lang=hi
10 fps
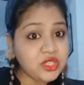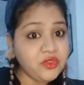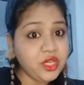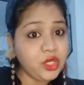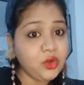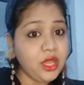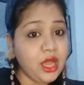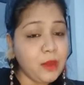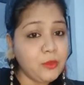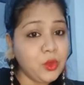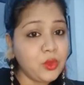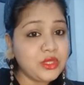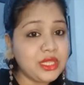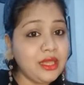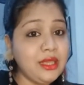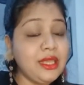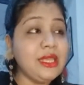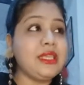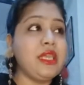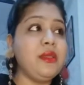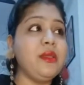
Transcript: वीडियो है आप लोगों से कि